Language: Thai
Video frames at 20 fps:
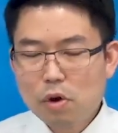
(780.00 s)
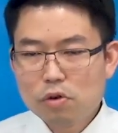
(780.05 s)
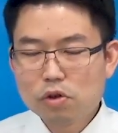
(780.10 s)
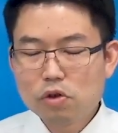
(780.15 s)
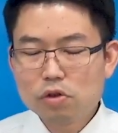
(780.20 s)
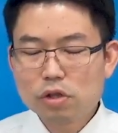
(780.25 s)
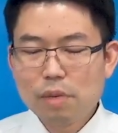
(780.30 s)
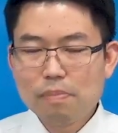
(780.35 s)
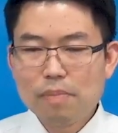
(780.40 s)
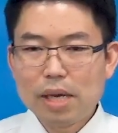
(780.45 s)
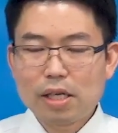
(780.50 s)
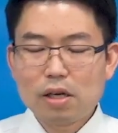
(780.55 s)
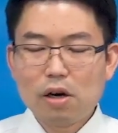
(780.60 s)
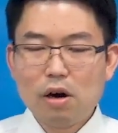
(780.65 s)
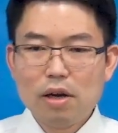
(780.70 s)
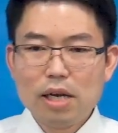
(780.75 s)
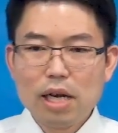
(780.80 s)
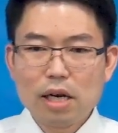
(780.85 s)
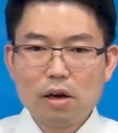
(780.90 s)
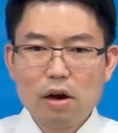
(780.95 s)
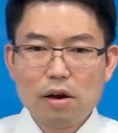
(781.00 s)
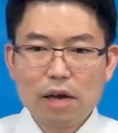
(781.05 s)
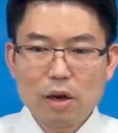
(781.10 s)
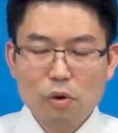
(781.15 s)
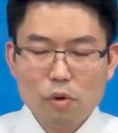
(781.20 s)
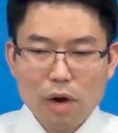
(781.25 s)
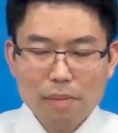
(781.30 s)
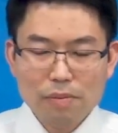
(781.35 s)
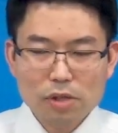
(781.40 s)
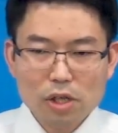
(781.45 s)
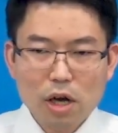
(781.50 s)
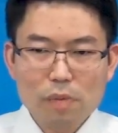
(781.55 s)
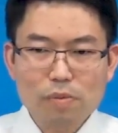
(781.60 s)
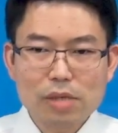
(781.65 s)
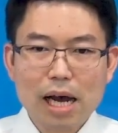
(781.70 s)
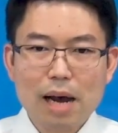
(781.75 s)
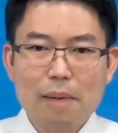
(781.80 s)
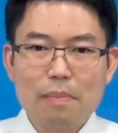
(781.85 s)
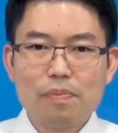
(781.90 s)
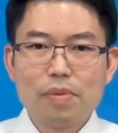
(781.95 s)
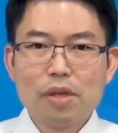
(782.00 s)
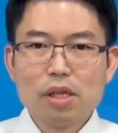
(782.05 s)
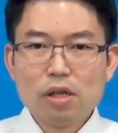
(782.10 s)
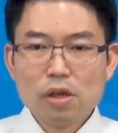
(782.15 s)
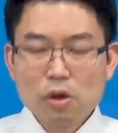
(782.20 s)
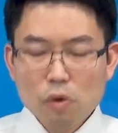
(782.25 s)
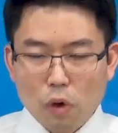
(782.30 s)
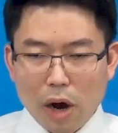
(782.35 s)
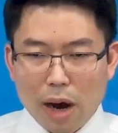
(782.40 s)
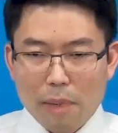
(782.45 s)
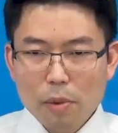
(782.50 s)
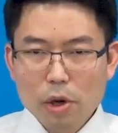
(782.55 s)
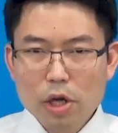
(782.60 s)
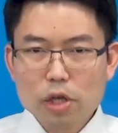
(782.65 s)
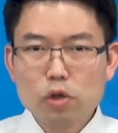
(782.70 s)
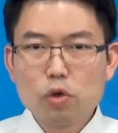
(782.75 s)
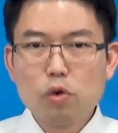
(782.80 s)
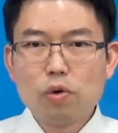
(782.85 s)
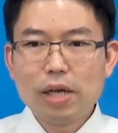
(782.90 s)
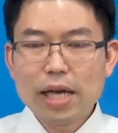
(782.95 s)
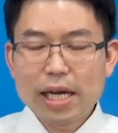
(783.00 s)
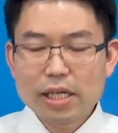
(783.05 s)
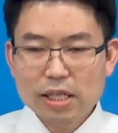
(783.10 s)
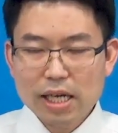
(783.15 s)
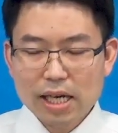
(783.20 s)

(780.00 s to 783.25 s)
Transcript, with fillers: ทรงสำเร็จข้อเรียกร้องแห่งความชอบธรรมความบริสุทธิ์และส